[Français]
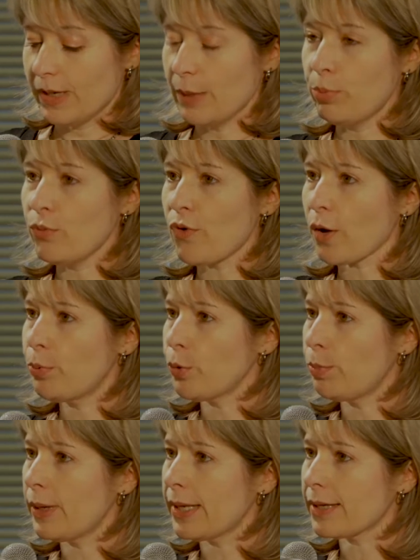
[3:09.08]
Les pouvoirs
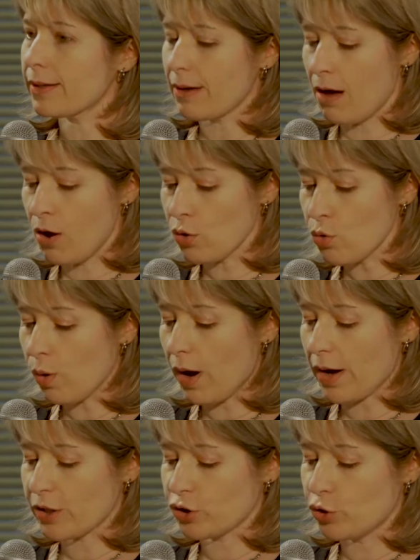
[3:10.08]
publics
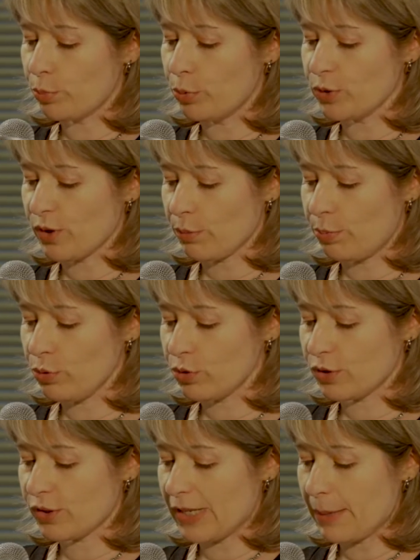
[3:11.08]
encouragent de plus en
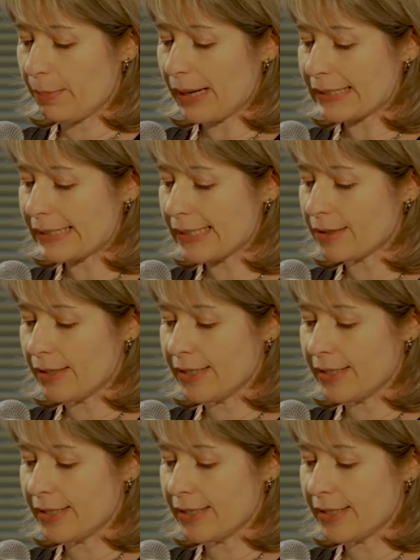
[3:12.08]
plus les pratiques